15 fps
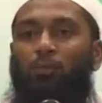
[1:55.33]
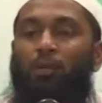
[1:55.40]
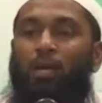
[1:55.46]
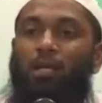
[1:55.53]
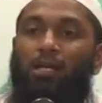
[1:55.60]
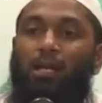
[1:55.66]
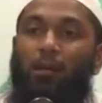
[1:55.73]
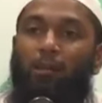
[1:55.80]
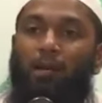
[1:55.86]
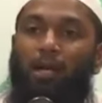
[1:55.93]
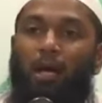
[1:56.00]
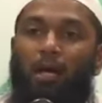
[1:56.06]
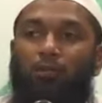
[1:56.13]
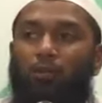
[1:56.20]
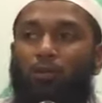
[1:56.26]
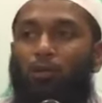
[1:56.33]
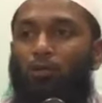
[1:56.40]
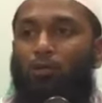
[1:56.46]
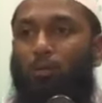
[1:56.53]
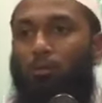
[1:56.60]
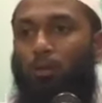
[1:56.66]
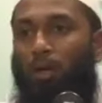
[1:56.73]
तुम कल ये बना दो,
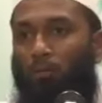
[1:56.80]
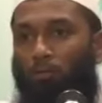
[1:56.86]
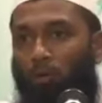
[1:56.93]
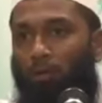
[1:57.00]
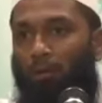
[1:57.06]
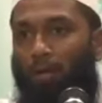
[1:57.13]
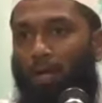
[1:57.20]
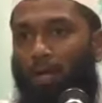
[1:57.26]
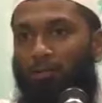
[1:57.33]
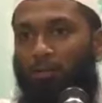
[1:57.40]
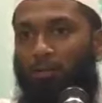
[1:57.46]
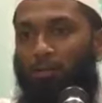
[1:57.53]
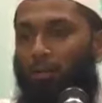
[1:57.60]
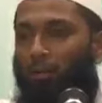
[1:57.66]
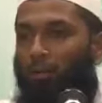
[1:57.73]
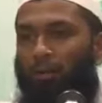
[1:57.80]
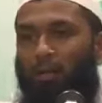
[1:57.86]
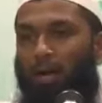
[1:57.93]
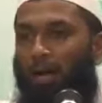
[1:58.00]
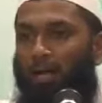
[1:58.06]
दो तुम कल वो बना दो तो